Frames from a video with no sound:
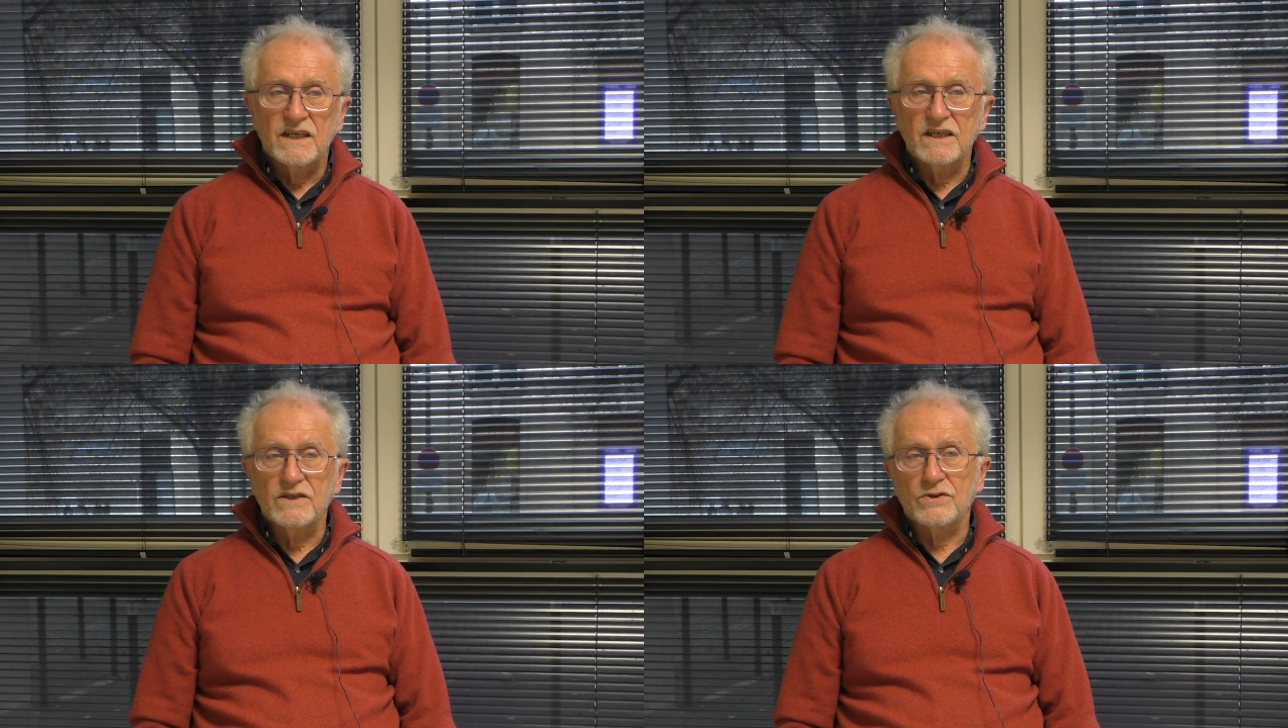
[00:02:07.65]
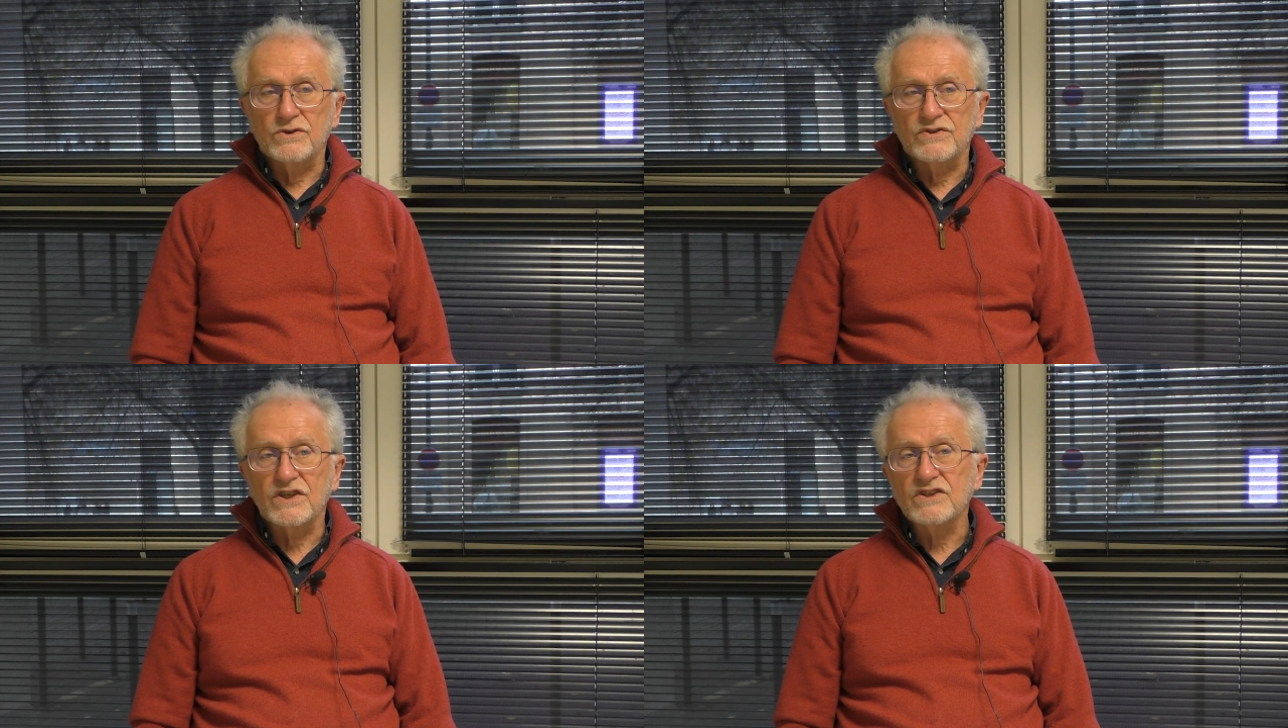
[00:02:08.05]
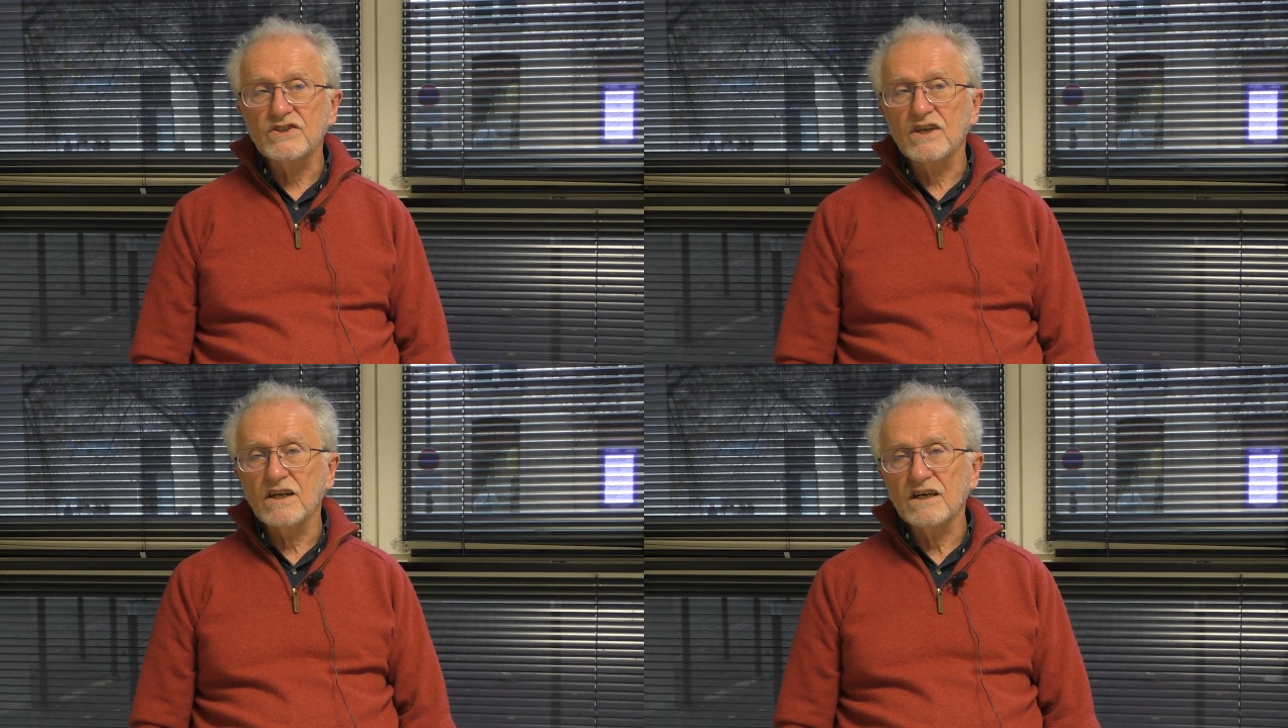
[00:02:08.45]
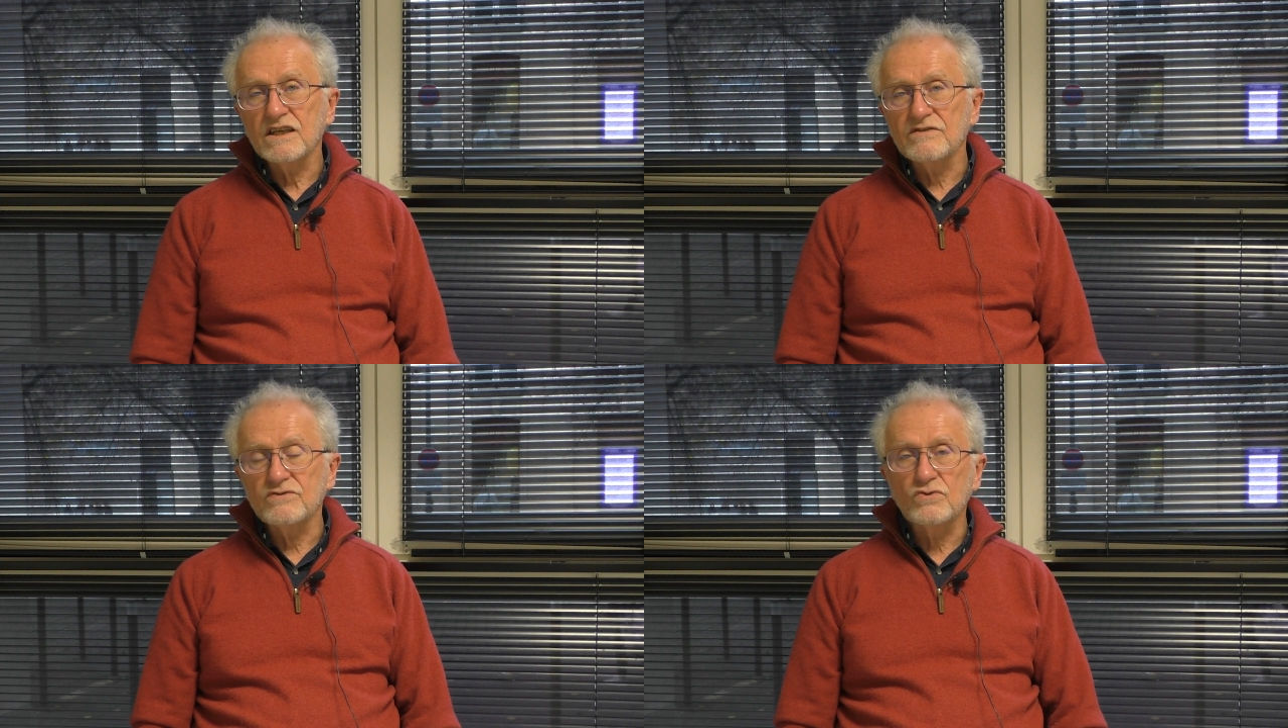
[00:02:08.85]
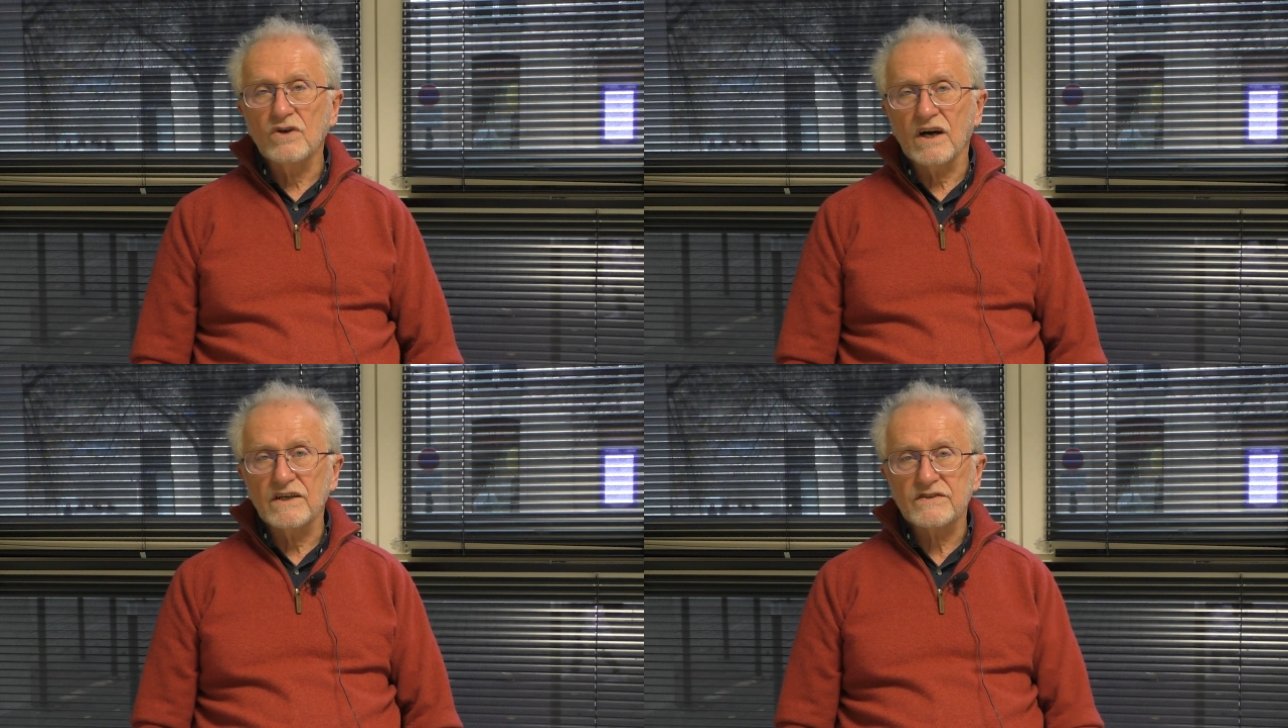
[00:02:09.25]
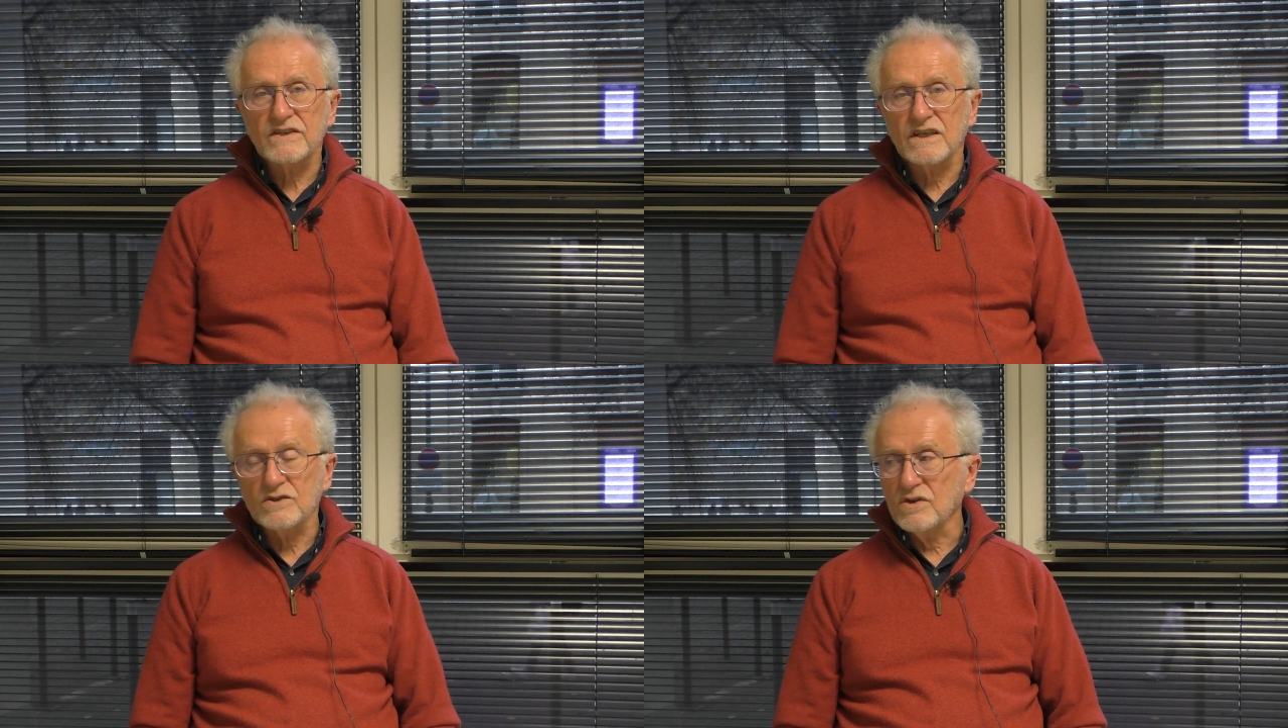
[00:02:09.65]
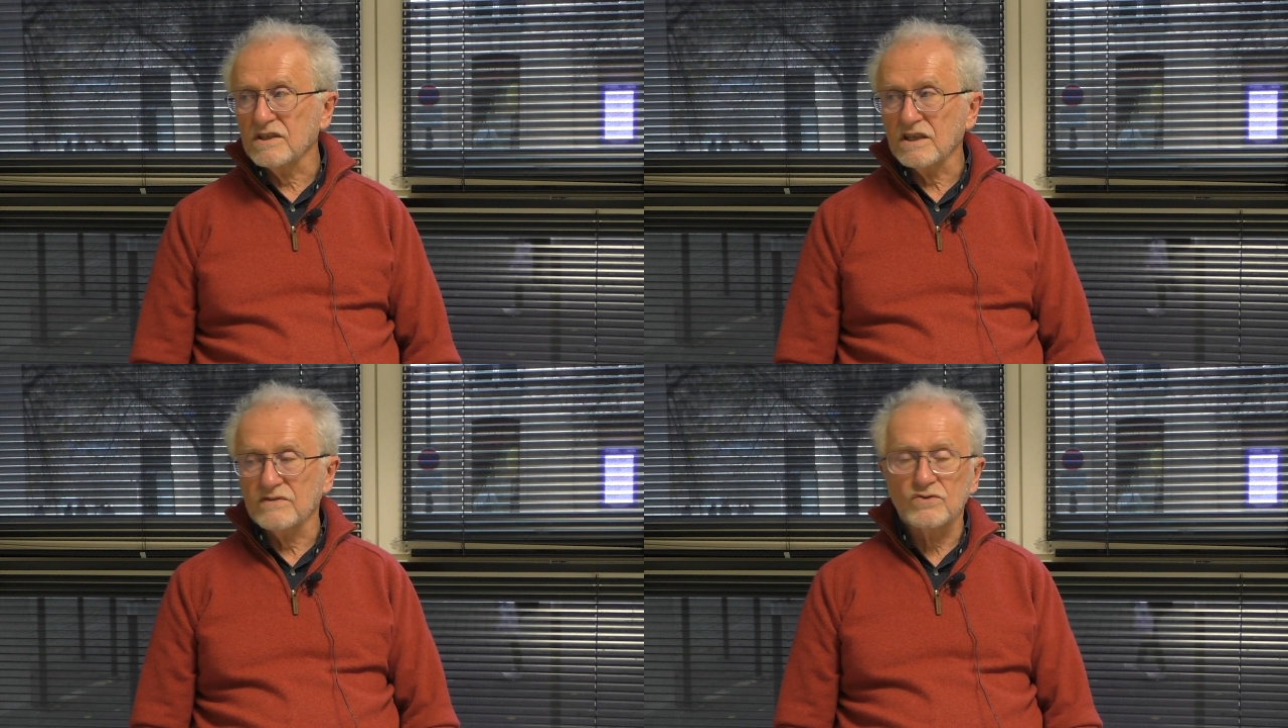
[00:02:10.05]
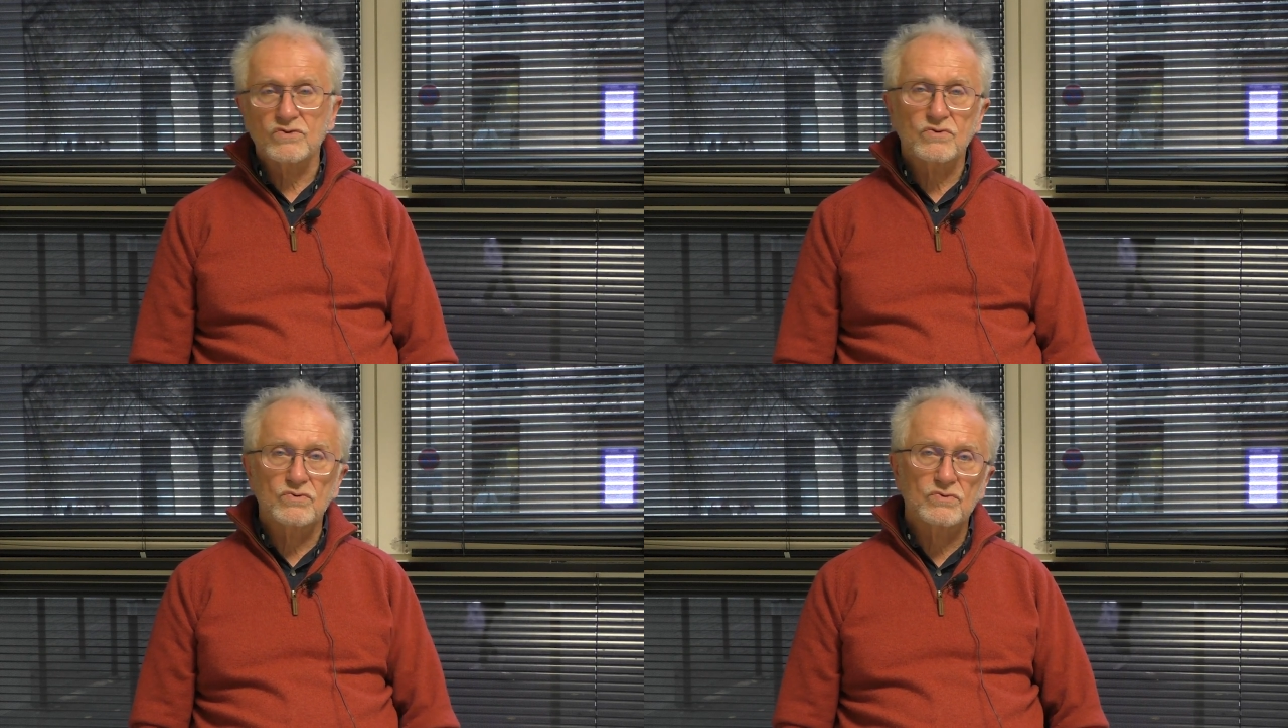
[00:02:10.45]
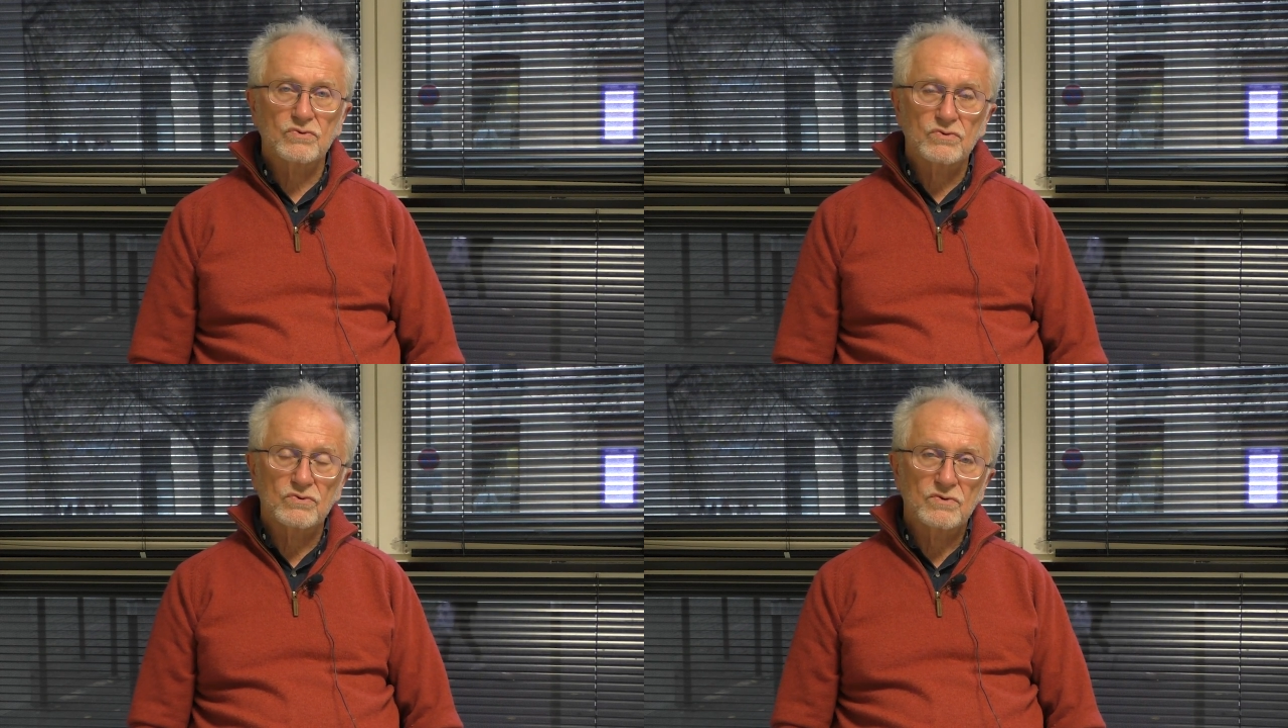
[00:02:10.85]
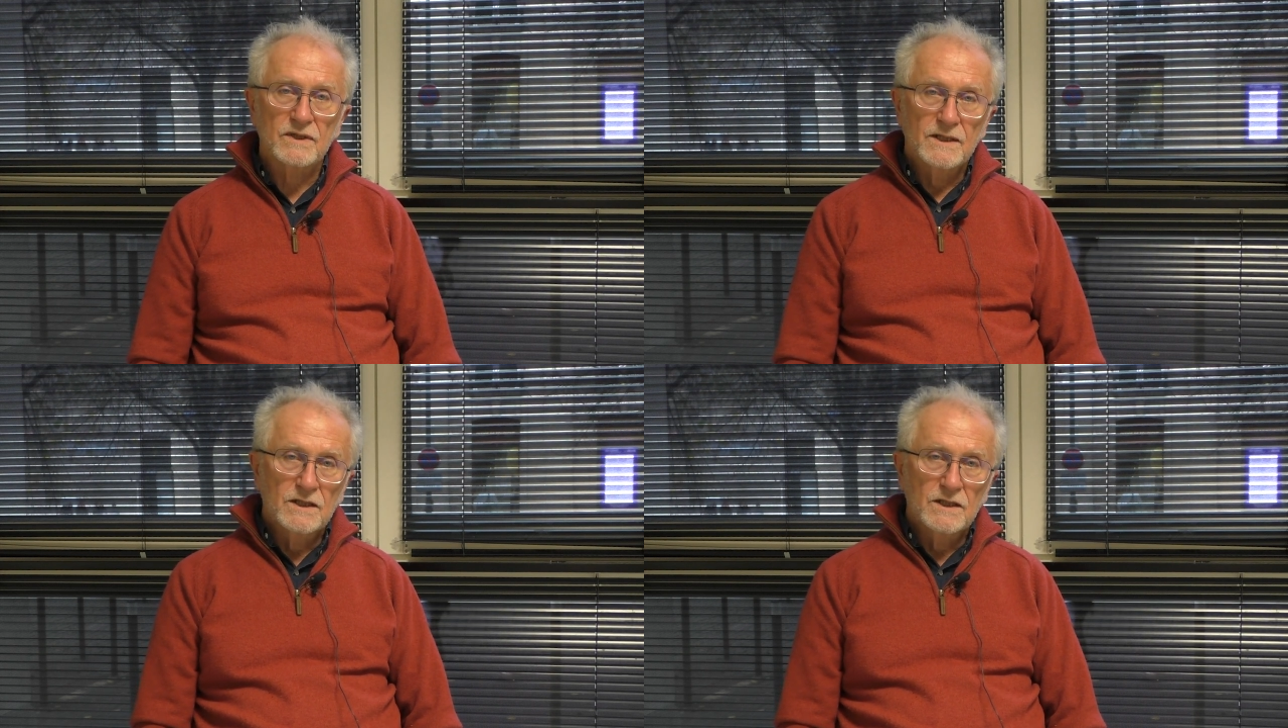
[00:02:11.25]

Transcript: Et euh, cette idée-là, elle est venue grâce à une intervention de,